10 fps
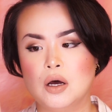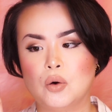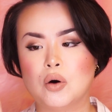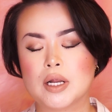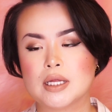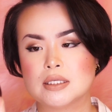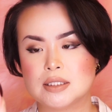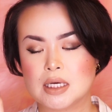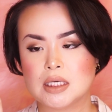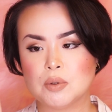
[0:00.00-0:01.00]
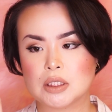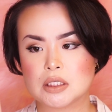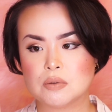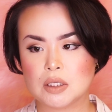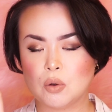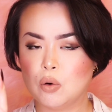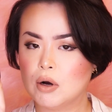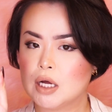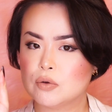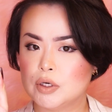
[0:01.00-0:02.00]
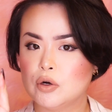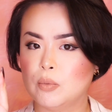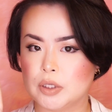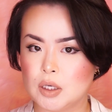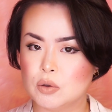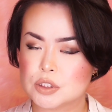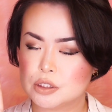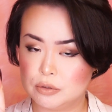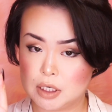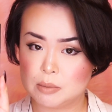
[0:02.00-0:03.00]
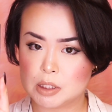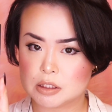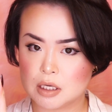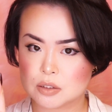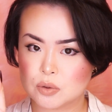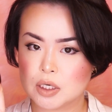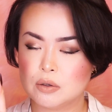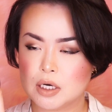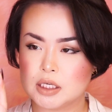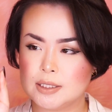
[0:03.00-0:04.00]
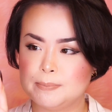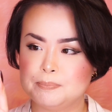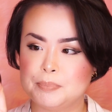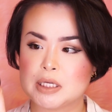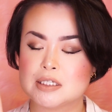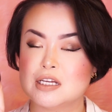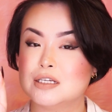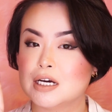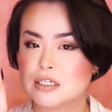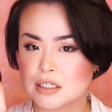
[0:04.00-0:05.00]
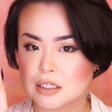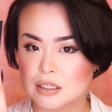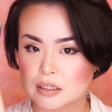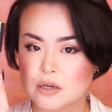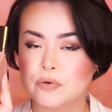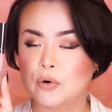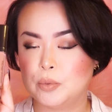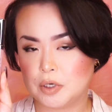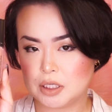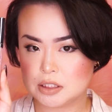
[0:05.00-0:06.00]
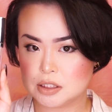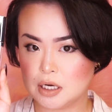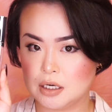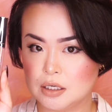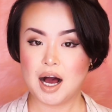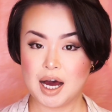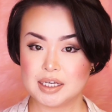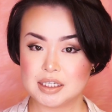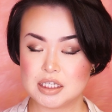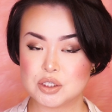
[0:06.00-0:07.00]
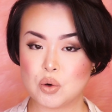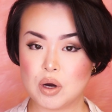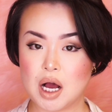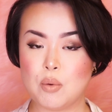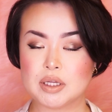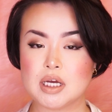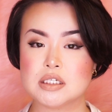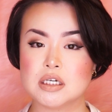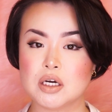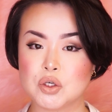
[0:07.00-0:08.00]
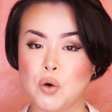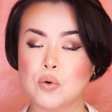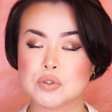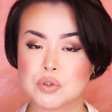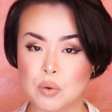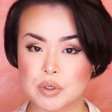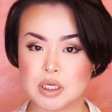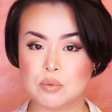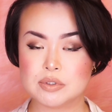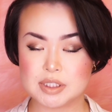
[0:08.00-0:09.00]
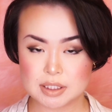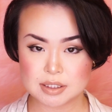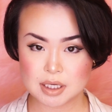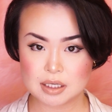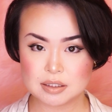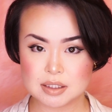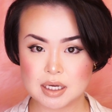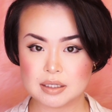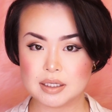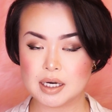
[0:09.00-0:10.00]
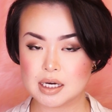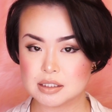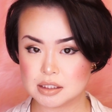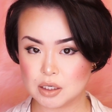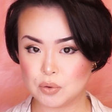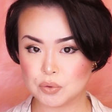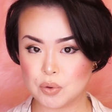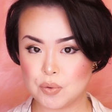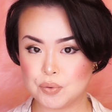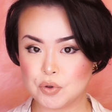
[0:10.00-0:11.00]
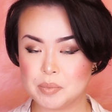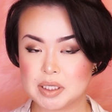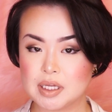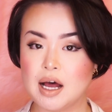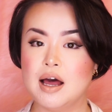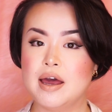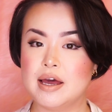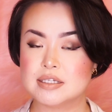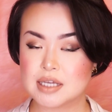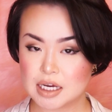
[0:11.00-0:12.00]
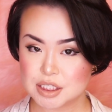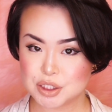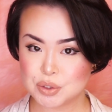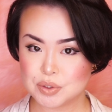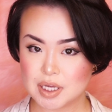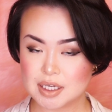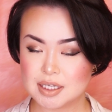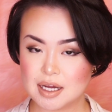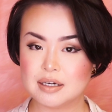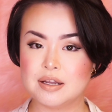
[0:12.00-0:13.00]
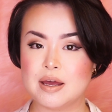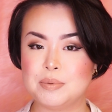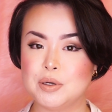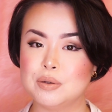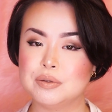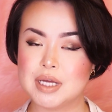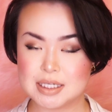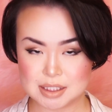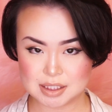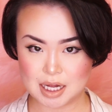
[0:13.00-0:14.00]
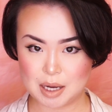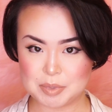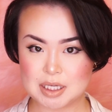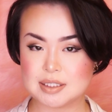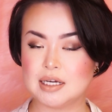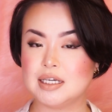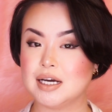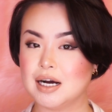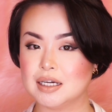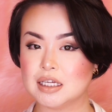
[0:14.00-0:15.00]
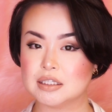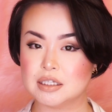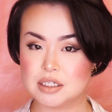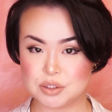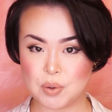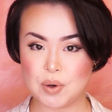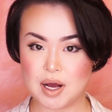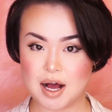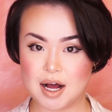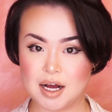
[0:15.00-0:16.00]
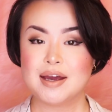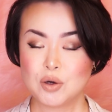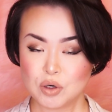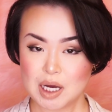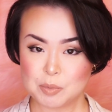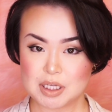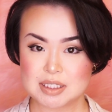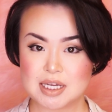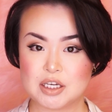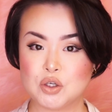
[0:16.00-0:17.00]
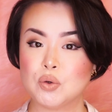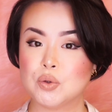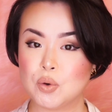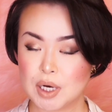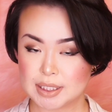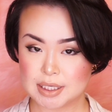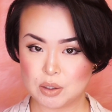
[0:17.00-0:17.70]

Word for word: これねぜひ私はね他の色もね欲しくなりましたそれぐらい一発で大好きになったフォーミュラでしたはい以上が私が今日商品を実際使って感じたことを含めたえ最終的なレビューでした皆さんいかがだったでしょうか今回もですね今日動画内で